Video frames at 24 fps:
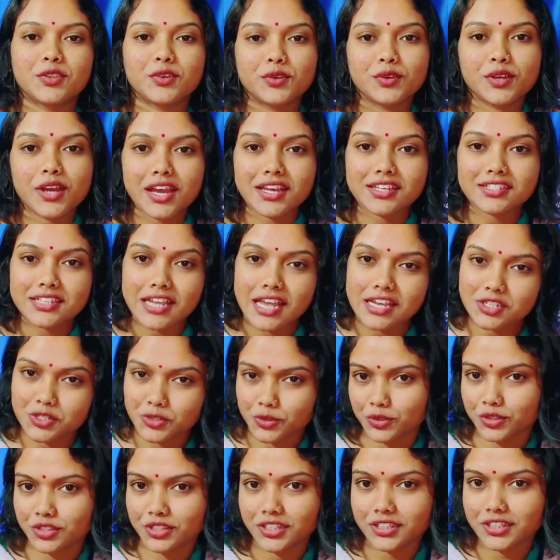তো গাইস হ্যাঁ
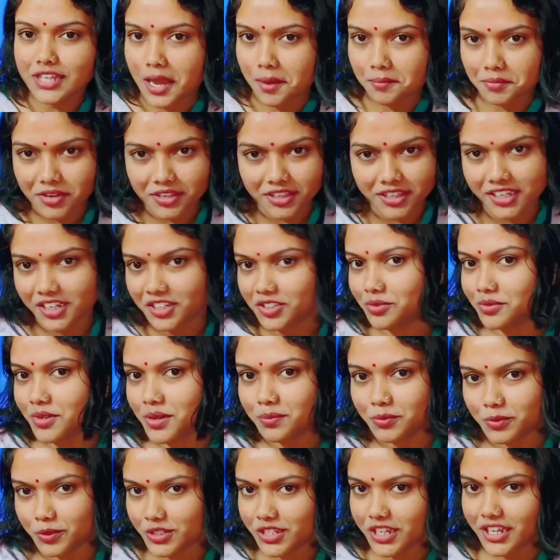সত্যি থামনেল দেখে
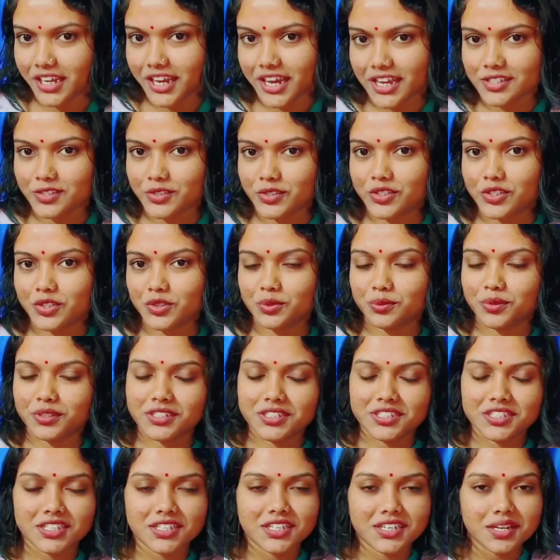তোমরা বুঝেই গেছো যে
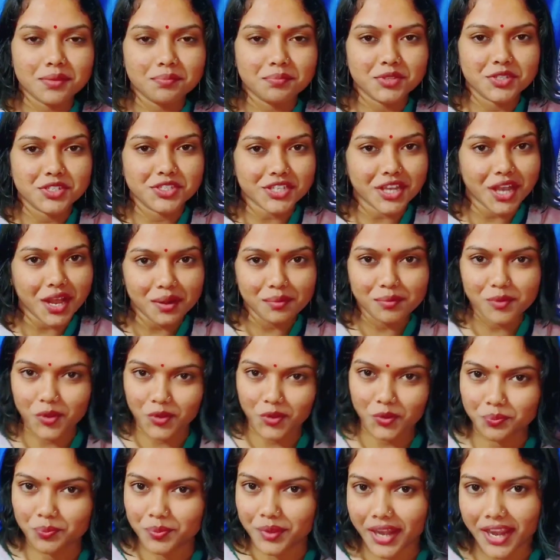তোমাদের সাথে একটা বিশাল
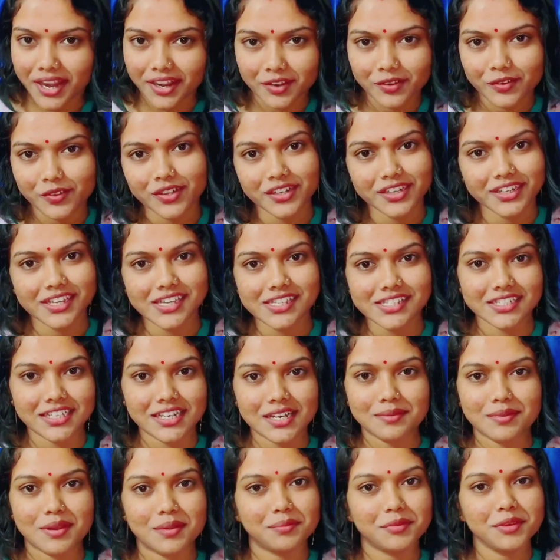বড় প্র্যাঙ্ক করে
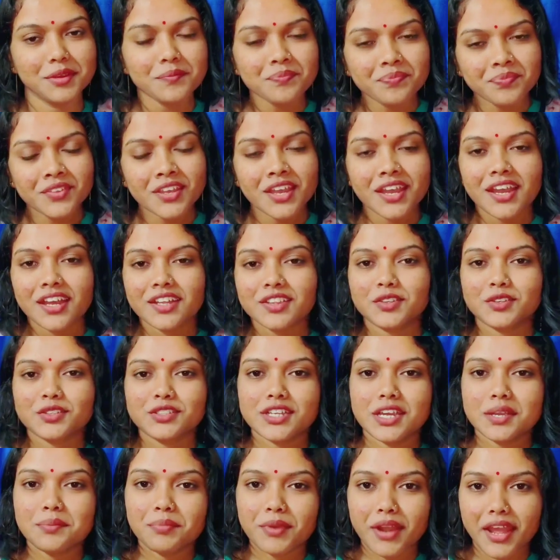নিয়েছিলাম আমি তো
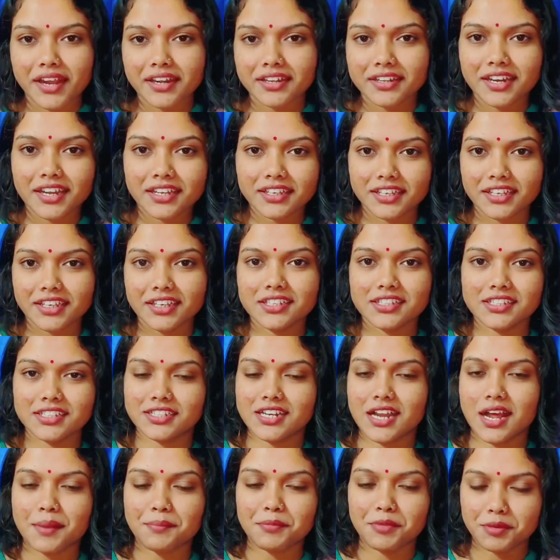সেই প্র্যাঙ্কটা কি
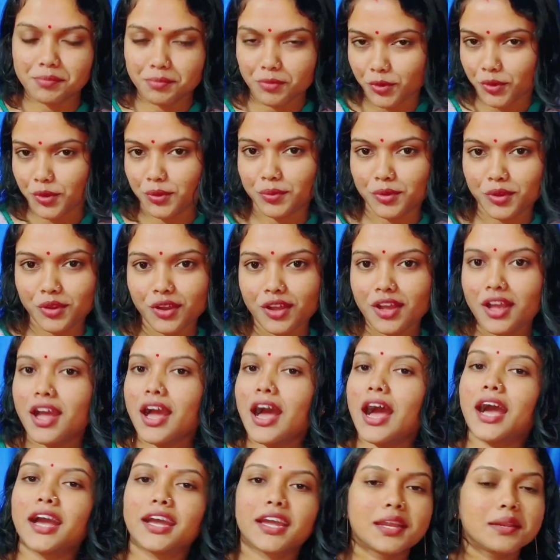সেটা আমি বলবো
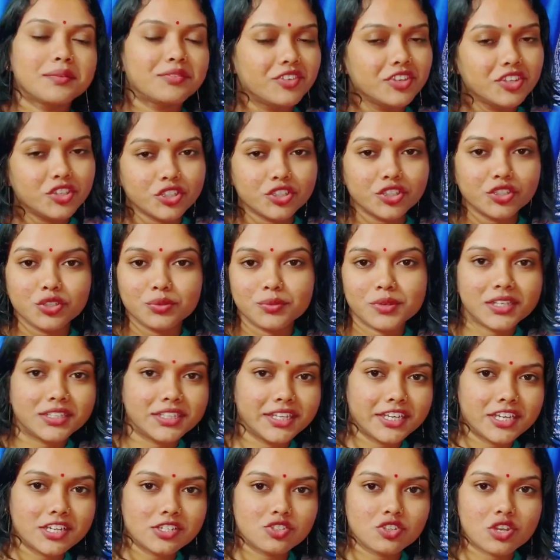আগের ভিডিওতে তোমরা
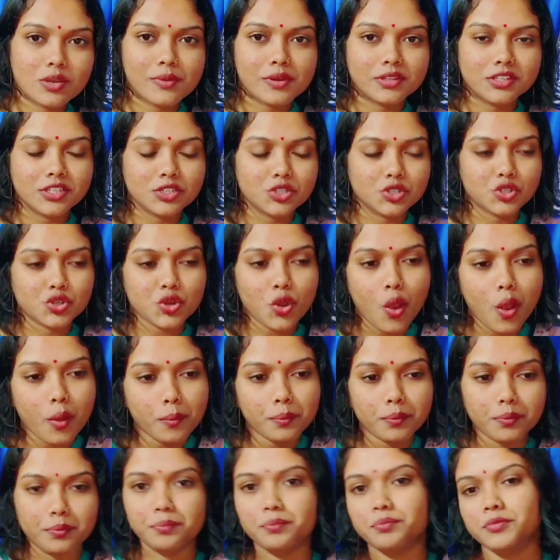দেখেছো আমাদের সব
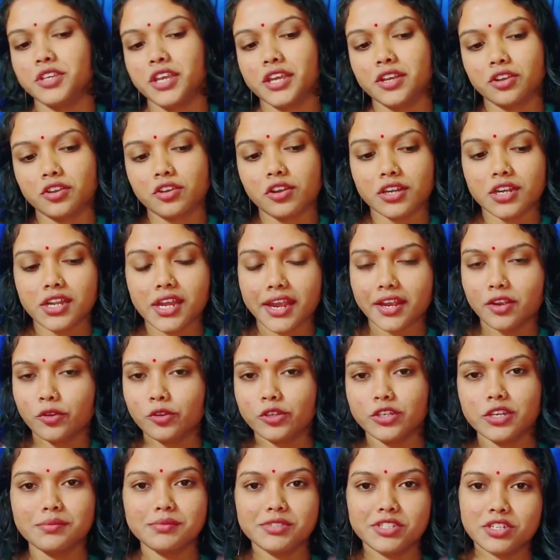যে কটা
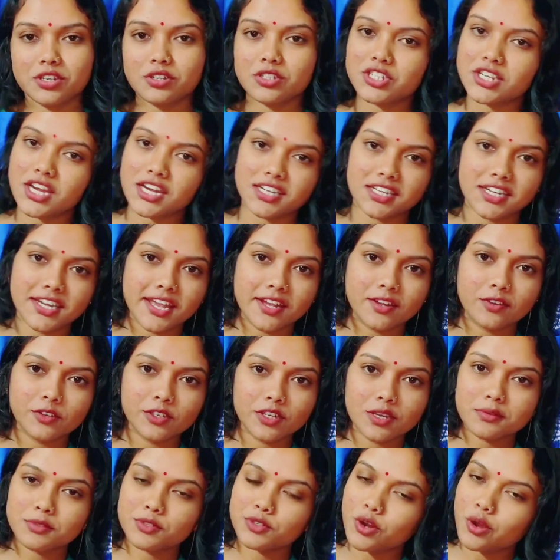অ্যাকোরিয়াম ছিল চারটে
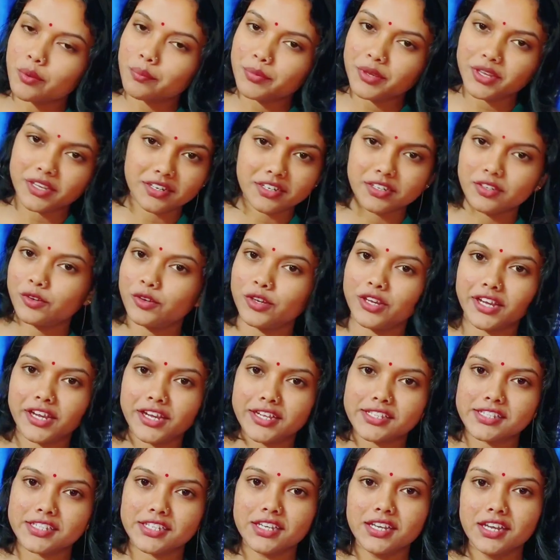অ্যাকোরিয়াম সব বিক্রি হয়ে
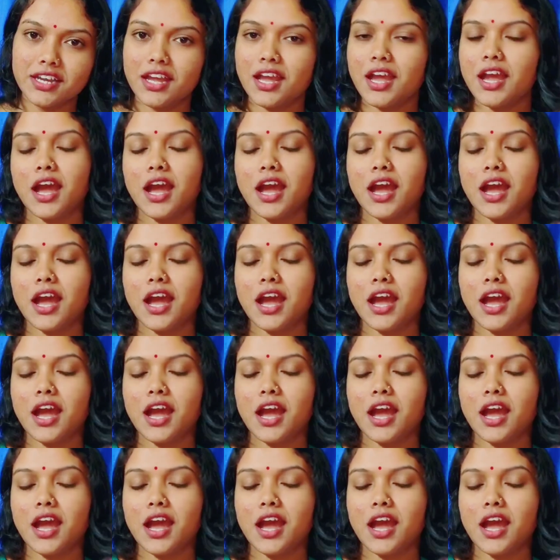গেছে